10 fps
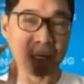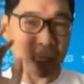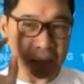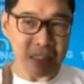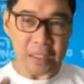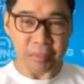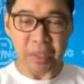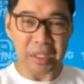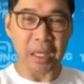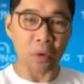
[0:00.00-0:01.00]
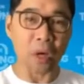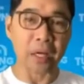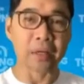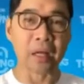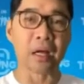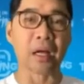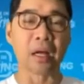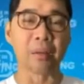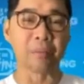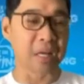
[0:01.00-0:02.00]
Eh, at least binigyan ko kayo ng
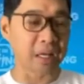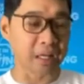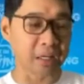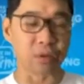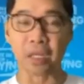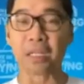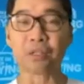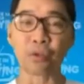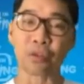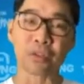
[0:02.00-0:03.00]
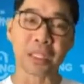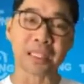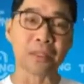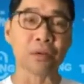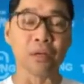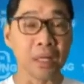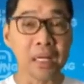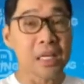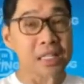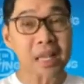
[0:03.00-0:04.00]
uh, breaking news. Ang susunod na tanong,
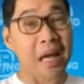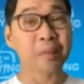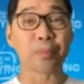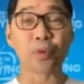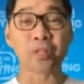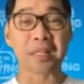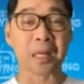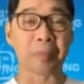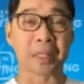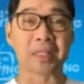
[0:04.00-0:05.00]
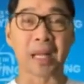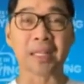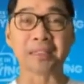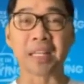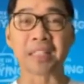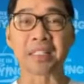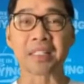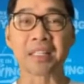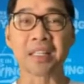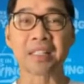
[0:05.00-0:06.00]
saan po siya nagpa-drug
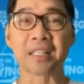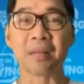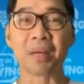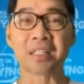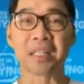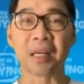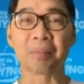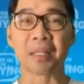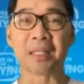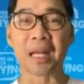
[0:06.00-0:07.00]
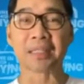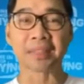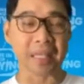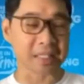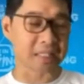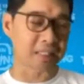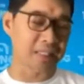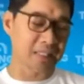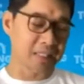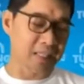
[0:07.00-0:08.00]
test? Saan ba siya nagpa-drug test?
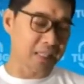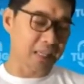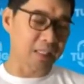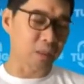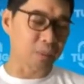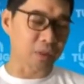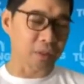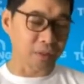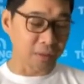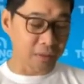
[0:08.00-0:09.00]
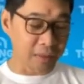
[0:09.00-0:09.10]
Ito po ano.